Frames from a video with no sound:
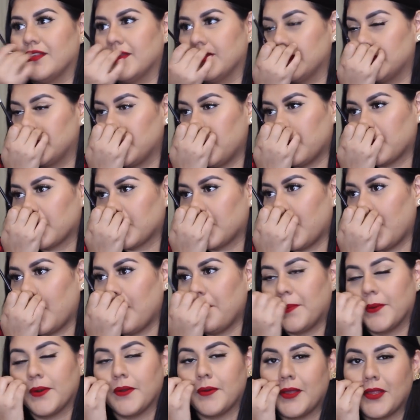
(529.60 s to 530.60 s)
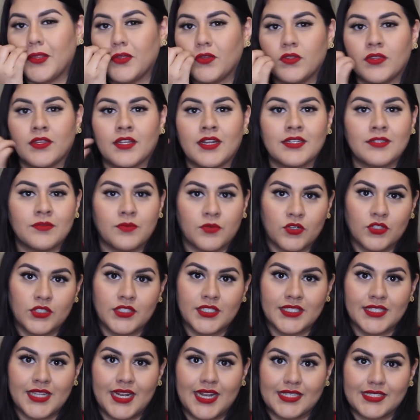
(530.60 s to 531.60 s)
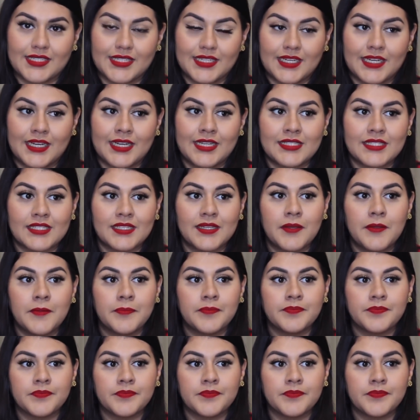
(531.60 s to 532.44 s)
de verdad, he probado otras brochas de las cejas